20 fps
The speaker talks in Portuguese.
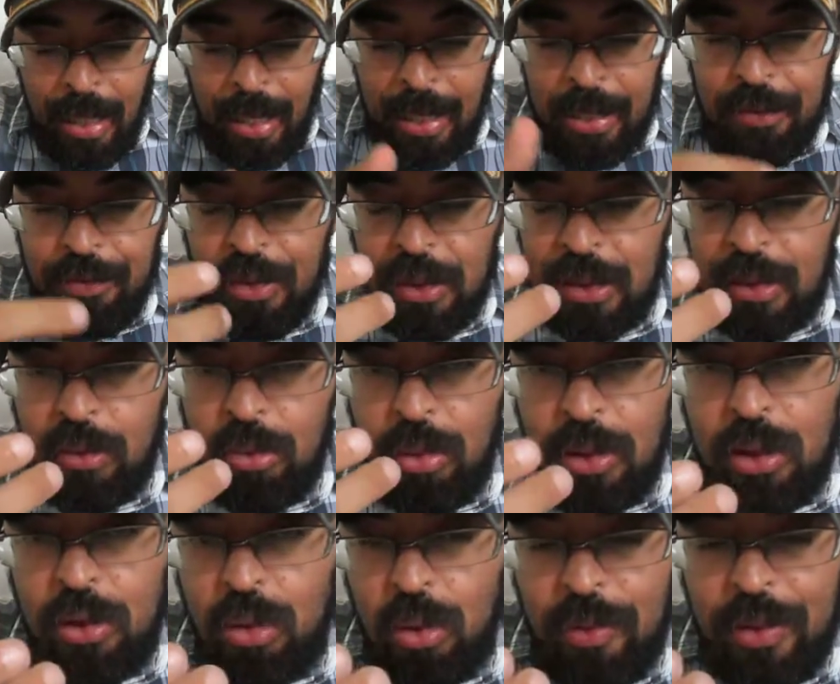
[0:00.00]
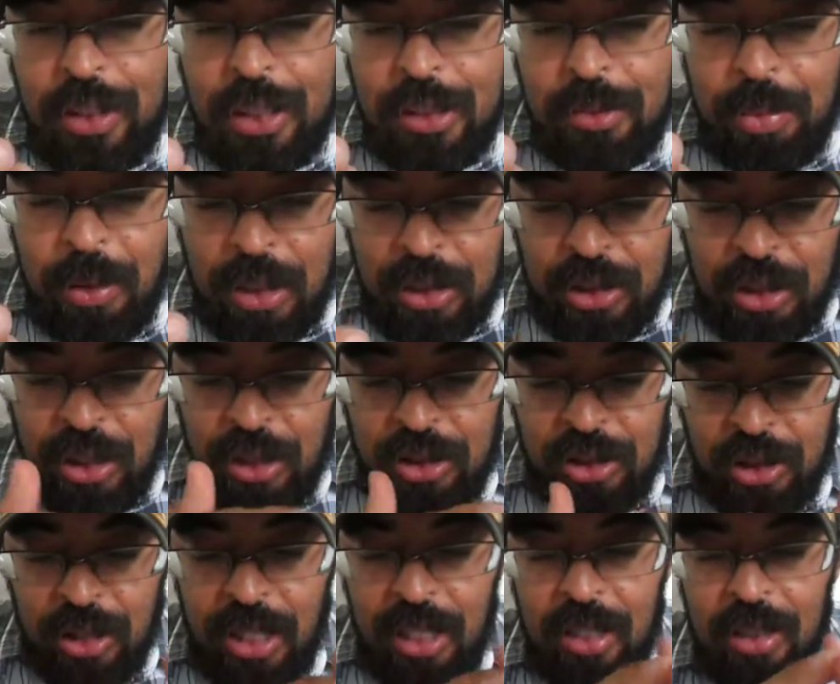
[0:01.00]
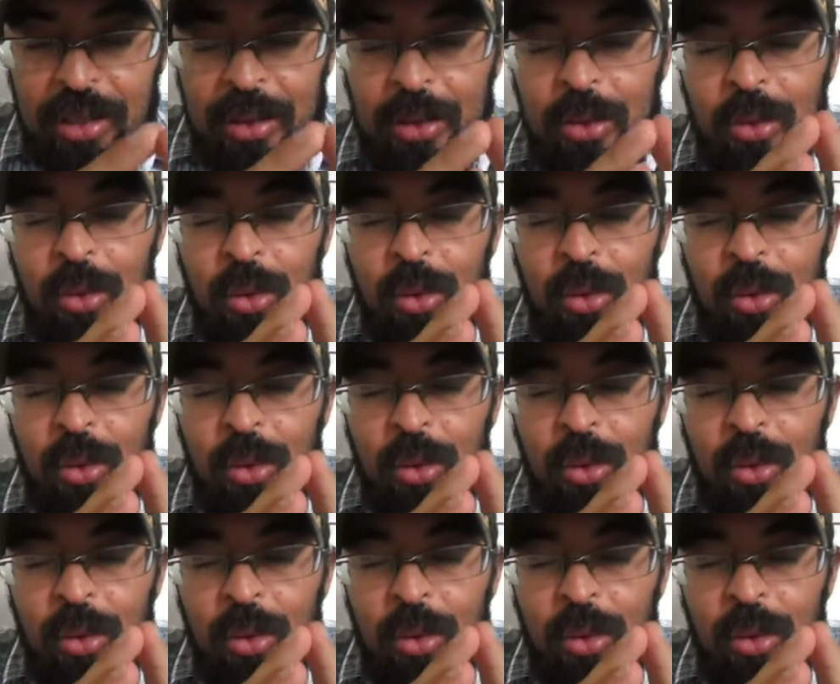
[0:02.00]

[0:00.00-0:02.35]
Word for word: Aí fica duas dúvidas para a gente, né?